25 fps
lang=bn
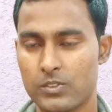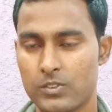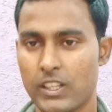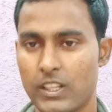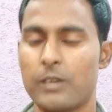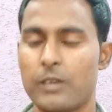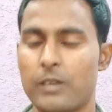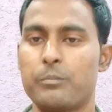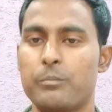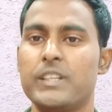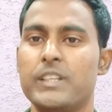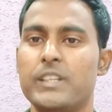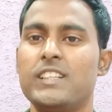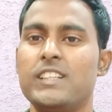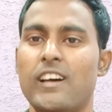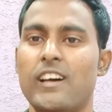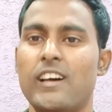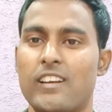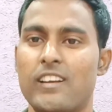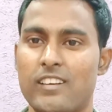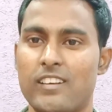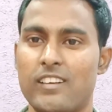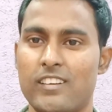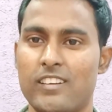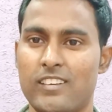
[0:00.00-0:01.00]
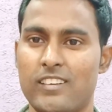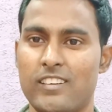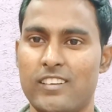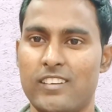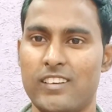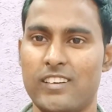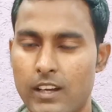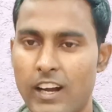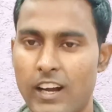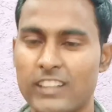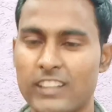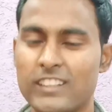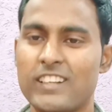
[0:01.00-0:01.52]
তার পিতার
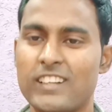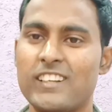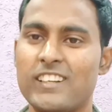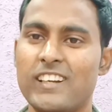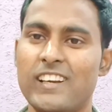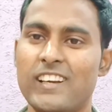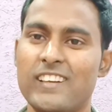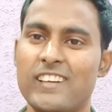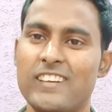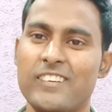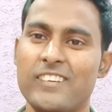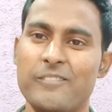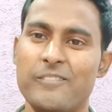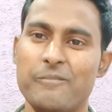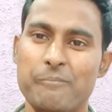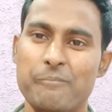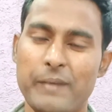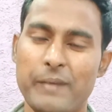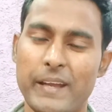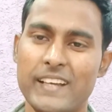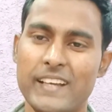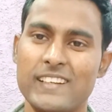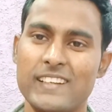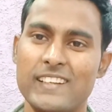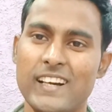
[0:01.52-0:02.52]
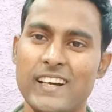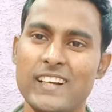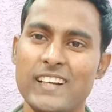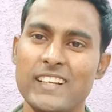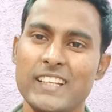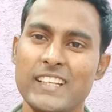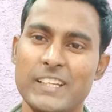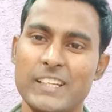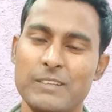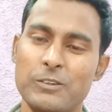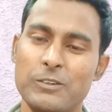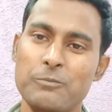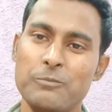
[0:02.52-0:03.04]
আধার কার্ড প্যান কার্ড
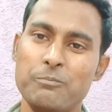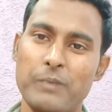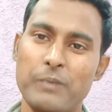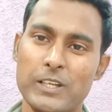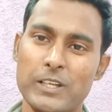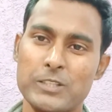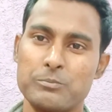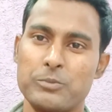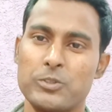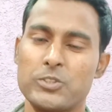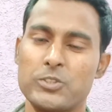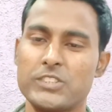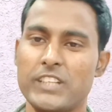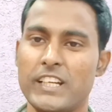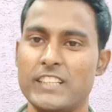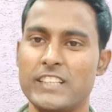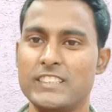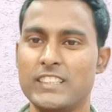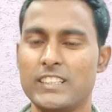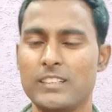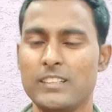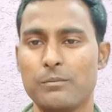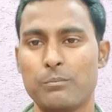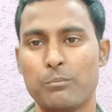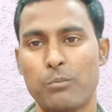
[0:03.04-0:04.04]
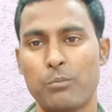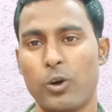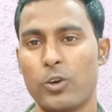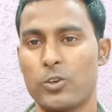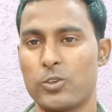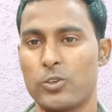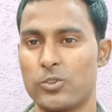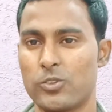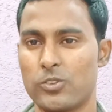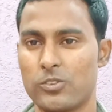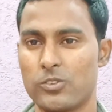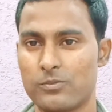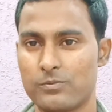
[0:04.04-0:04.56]
এবং পাসপোর্ট সাইজের ফটো